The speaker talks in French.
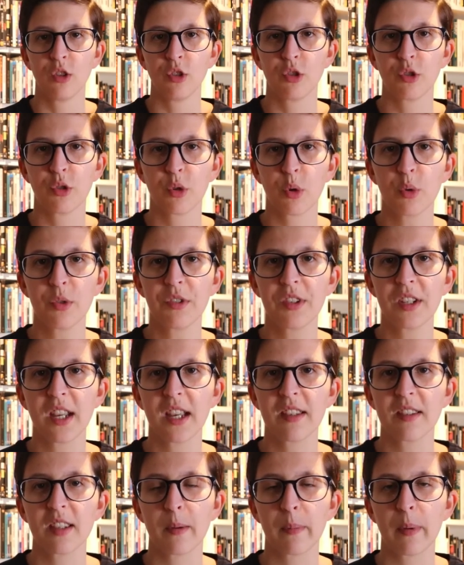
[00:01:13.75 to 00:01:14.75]
Sur
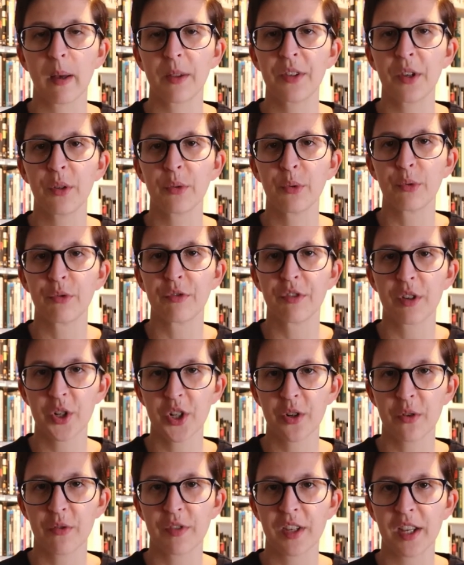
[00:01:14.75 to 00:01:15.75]
OCS, à partir du 20
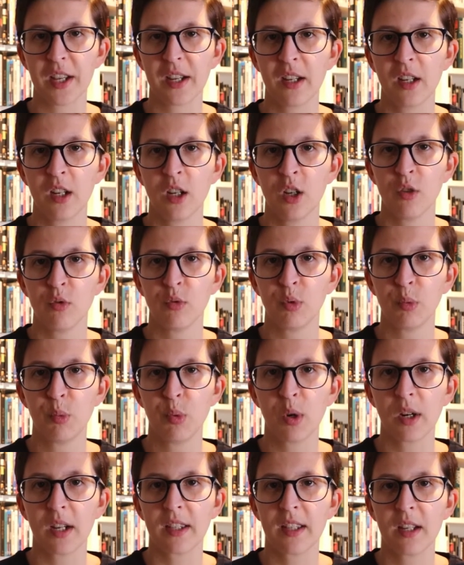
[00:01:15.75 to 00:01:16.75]
janvier, vous
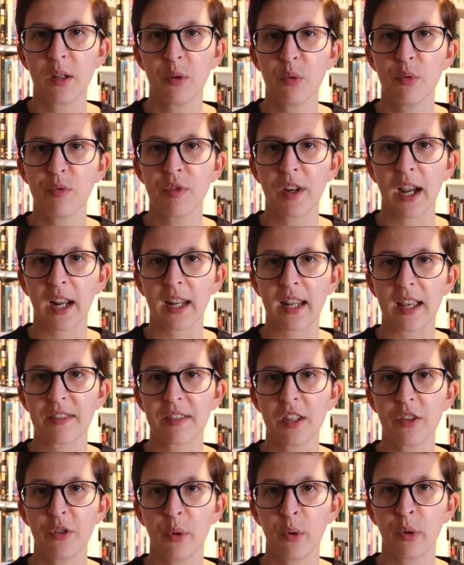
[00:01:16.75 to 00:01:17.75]
pourrez découvrir la
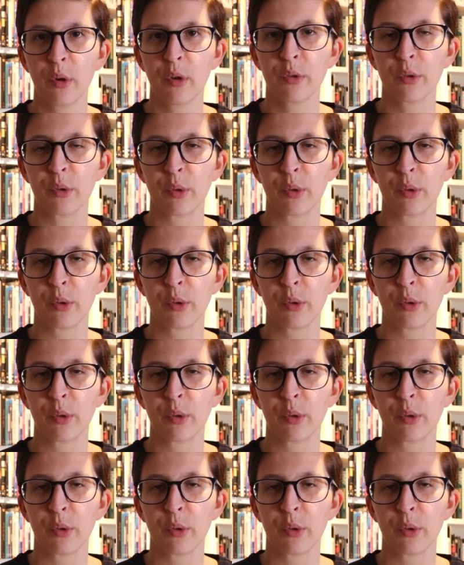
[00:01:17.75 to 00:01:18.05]
saison 1